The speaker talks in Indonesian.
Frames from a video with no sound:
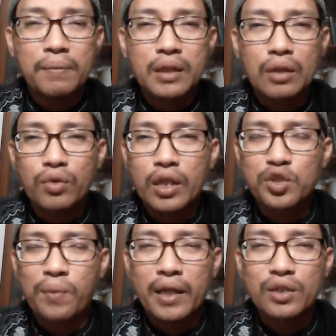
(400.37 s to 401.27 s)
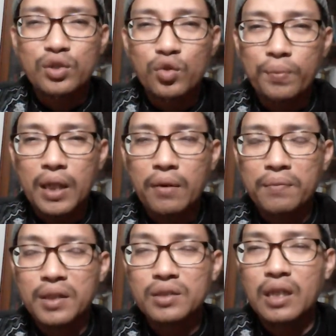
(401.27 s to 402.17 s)
pertarungannya semakin seru para
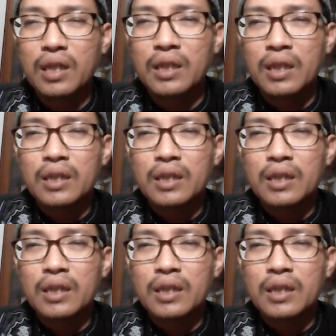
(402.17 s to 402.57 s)
pemirsa